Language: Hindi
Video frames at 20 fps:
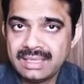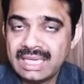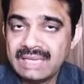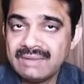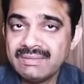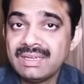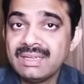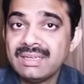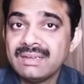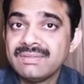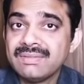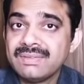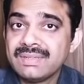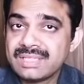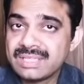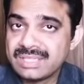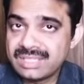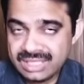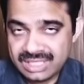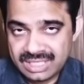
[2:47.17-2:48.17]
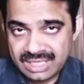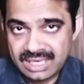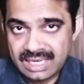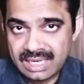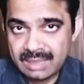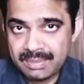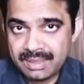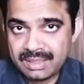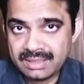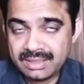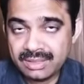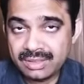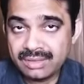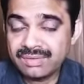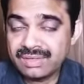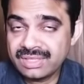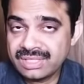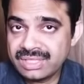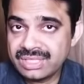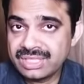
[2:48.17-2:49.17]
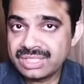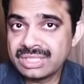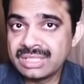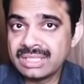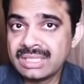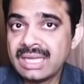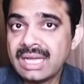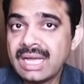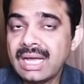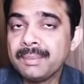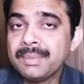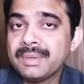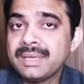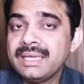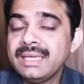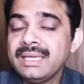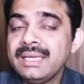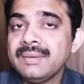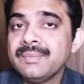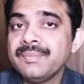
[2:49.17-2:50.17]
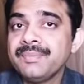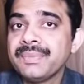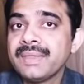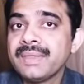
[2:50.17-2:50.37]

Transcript: केवल फ्रस्ट्रेशन ला पाते हैं और फ्रस्ट्रेशन आपकी